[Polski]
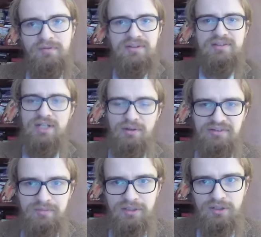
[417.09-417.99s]

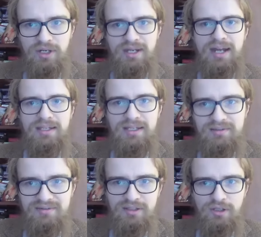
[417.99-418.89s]
wystrzelą sobie trochę
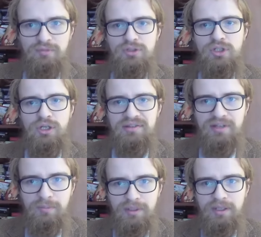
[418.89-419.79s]
rakiet, zginą trzy
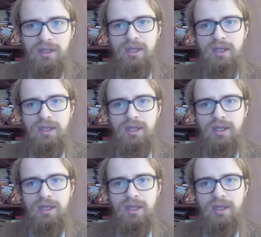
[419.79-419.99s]
osoby,